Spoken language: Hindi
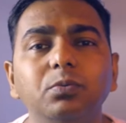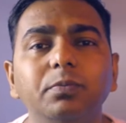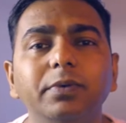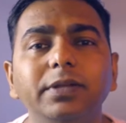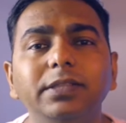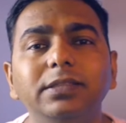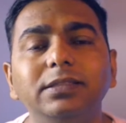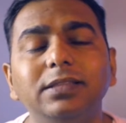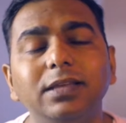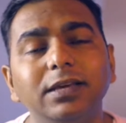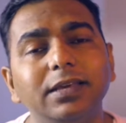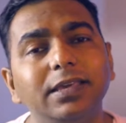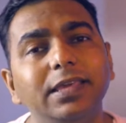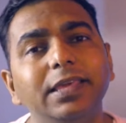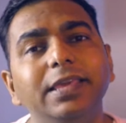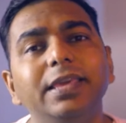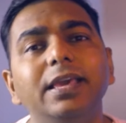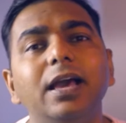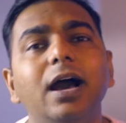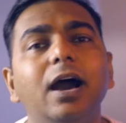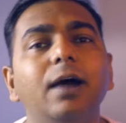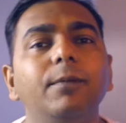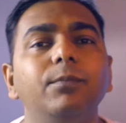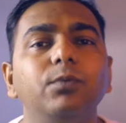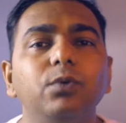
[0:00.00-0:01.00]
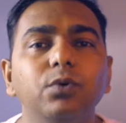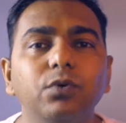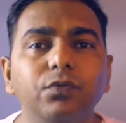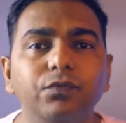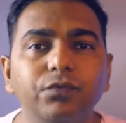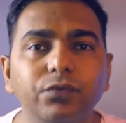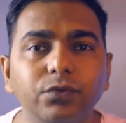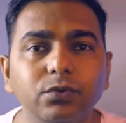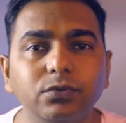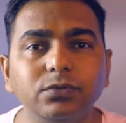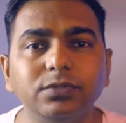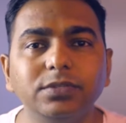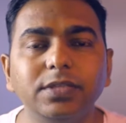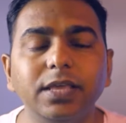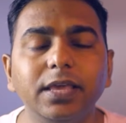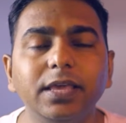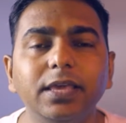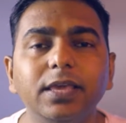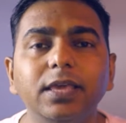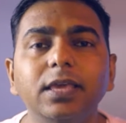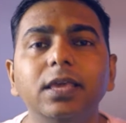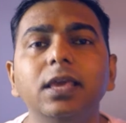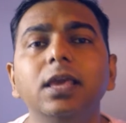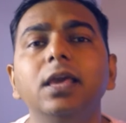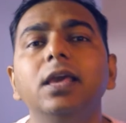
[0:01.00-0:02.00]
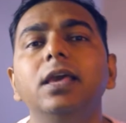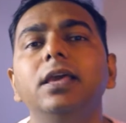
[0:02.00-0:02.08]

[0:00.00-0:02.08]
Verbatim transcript: मंथ तक ही आपको व्यूज़ देगी